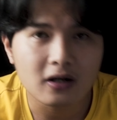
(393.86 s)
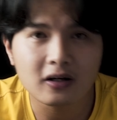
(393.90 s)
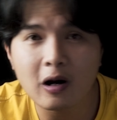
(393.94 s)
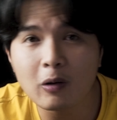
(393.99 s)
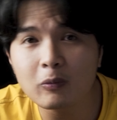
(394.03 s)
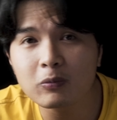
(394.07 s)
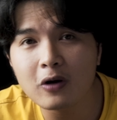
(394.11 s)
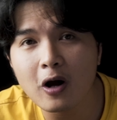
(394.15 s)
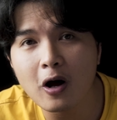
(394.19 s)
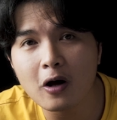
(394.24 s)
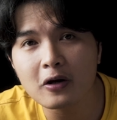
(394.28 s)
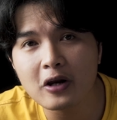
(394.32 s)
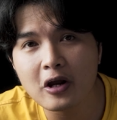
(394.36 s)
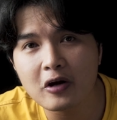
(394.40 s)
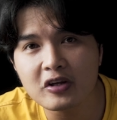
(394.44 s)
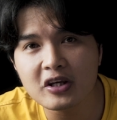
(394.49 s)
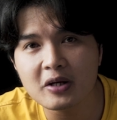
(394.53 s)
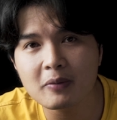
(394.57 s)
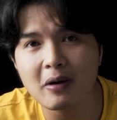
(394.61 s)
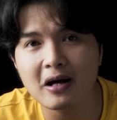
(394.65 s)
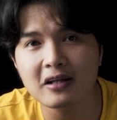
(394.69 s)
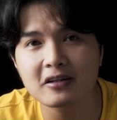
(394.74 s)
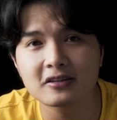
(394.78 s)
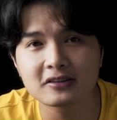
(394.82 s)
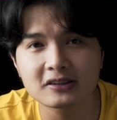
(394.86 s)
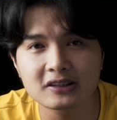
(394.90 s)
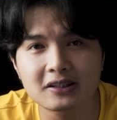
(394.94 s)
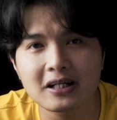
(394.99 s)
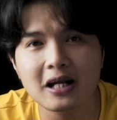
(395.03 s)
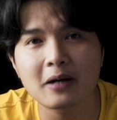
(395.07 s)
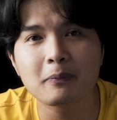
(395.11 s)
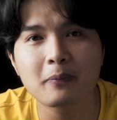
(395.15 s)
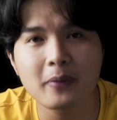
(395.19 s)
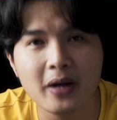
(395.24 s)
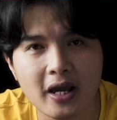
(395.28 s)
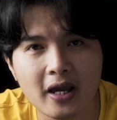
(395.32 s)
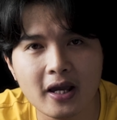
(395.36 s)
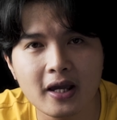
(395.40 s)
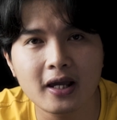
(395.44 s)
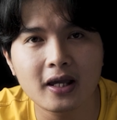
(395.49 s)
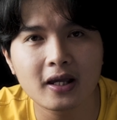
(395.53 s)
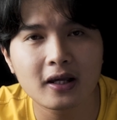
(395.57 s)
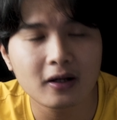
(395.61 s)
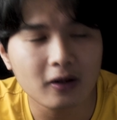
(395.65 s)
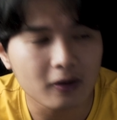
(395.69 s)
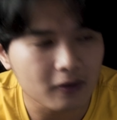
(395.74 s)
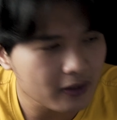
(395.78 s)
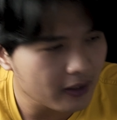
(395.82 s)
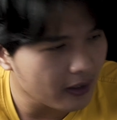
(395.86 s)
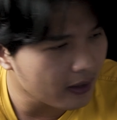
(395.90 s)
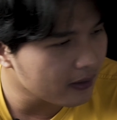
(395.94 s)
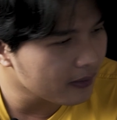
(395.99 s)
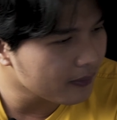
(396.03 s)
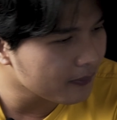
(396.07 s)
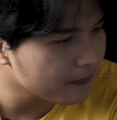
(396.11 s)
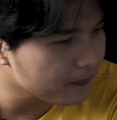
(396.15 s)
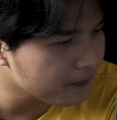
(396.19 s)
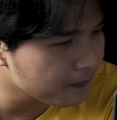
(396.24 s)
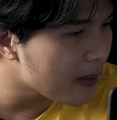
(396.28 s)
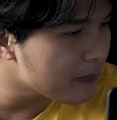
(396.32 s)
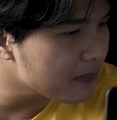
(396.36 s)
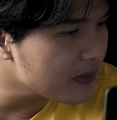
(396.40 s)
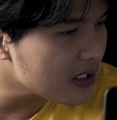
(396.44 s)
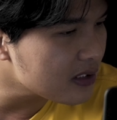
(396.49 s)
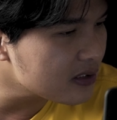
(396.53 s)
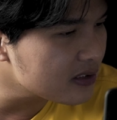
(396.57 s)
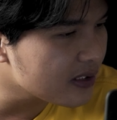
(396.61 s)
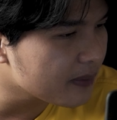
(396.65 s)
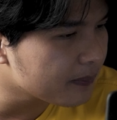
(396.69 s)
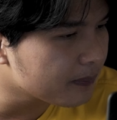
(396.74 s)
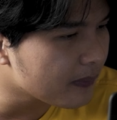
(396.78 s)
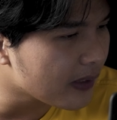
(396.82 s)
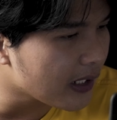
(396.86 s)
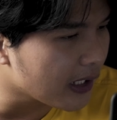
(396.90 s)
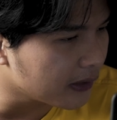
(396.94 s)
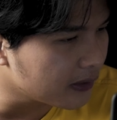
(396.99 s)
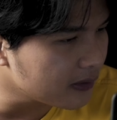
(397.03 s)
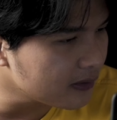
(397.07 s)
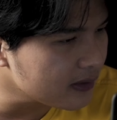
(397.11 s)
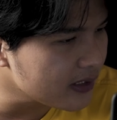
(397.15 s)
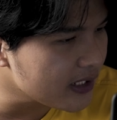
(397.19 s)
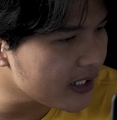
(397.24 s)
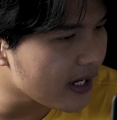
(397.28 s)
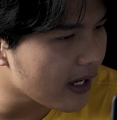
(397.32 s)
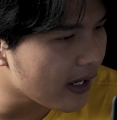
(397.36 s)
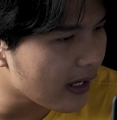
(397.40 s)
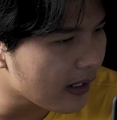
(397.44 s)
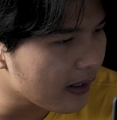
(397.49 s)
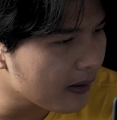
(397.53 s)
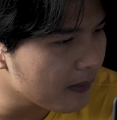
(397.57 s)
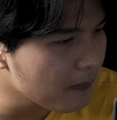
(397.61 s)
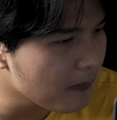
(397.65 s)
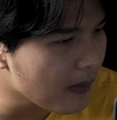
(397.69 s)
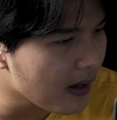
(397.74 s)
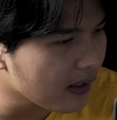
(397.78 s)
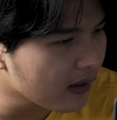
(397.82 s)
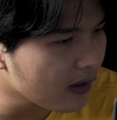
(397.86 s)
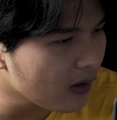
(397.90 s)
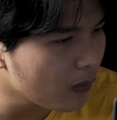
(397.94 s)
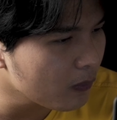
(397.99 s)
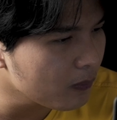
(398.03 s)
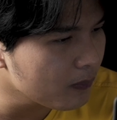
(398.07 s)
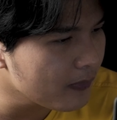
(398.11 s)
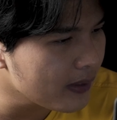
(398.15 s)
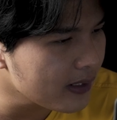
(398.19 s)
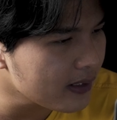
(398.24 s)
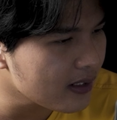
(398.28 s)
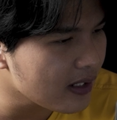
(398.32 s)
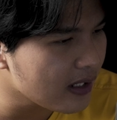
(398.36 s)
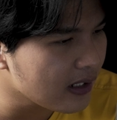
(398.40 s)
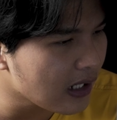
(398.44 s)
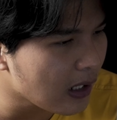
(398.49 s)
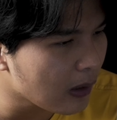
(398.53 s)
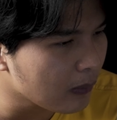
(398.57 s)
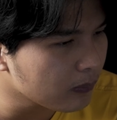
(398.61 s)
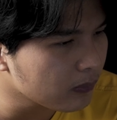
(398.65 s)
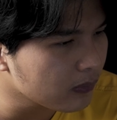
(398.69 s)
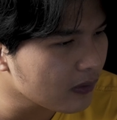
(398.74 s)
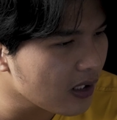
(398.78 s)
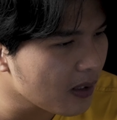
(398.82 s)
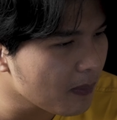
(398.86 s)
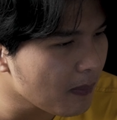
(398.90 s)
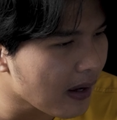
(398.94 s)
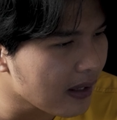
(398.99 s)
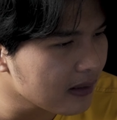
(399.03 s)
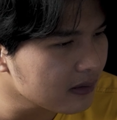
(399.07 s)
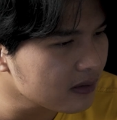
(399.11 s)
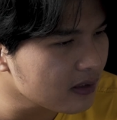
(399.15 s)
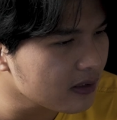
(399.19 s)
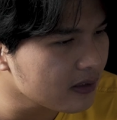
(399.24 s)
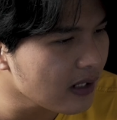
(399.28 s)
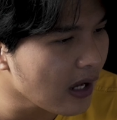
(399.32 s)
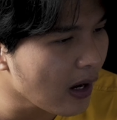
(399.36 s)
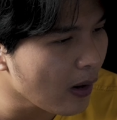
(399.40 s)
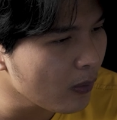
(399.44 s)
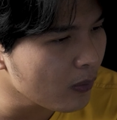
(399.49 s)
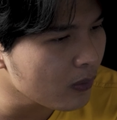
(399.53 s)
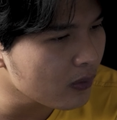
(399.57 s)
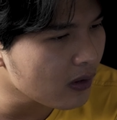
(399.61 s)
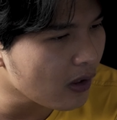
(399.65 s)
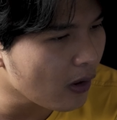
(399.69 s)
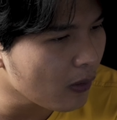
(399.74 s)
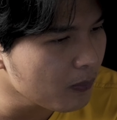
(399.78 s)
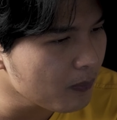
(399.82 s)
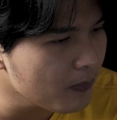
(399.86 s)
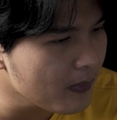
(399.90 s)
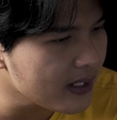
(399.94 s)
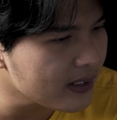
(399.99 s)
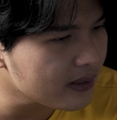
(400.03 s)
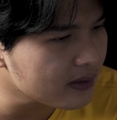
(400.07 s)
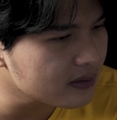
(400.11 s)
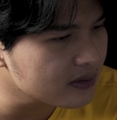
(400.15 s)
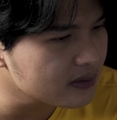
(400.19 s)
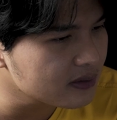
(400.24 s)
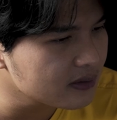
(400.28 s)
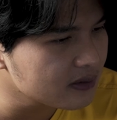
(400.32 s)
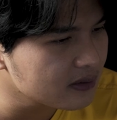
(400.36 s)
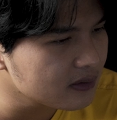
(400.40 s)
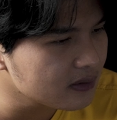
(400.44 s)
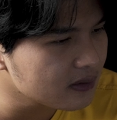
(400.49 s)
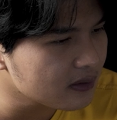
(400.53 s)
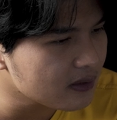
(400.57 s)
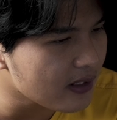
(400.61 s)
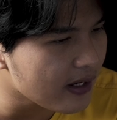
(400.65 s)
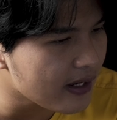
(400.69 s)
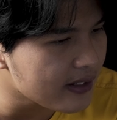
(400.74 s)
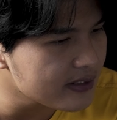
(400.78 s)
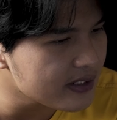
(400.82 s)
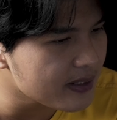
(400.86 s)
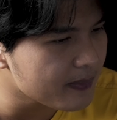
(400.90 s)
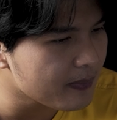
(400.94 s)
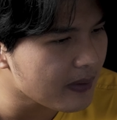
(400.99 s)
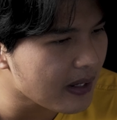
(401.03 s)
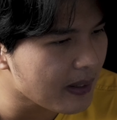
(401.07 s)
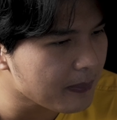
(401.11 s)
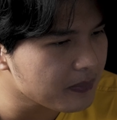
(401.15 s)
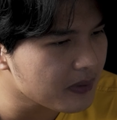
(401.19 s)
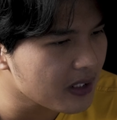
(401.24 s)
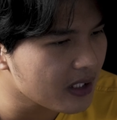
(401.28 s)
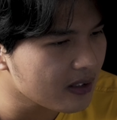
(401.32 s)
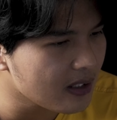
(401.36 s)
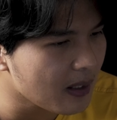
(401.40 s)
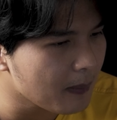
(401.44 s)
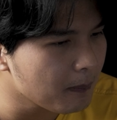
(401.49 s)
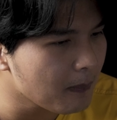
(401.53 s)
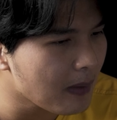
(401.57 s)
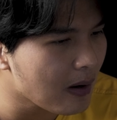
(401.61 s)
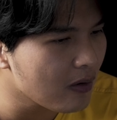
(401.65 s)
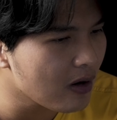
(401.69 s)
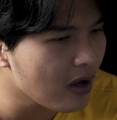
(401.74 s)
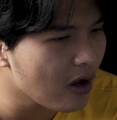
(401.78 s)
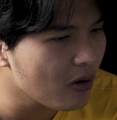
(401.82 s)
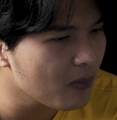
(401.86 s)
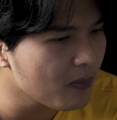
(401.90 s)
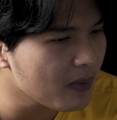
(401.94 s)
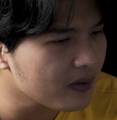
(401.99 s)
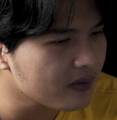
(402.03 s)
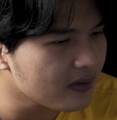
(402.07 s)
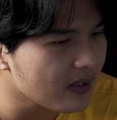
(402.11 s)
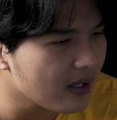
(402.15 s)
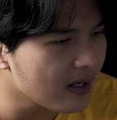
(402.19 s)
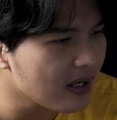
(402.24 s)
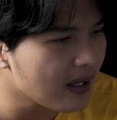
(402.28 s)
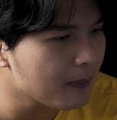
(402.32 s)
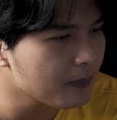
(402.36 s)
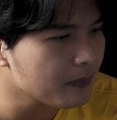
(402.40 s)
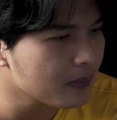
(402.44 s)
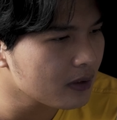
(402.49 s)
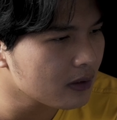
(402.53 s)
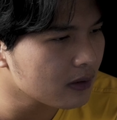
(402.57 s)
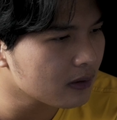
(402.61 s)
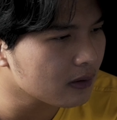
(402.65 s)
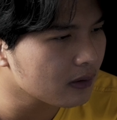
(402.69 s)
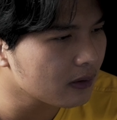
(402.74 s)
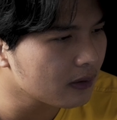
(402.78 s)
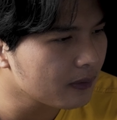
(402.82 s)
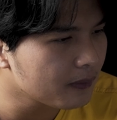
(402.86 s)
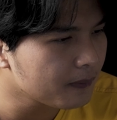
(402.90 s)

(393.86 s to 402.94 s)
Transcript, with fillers: Không khó nếu như bạn thực sự đam mê. Ok, em thích chụp ảnh đấy ạ, à, mà không biết nên học cơ bản từ đâu, không biết để chụp đẹp thì tầm bao lâu mới có thể làm được.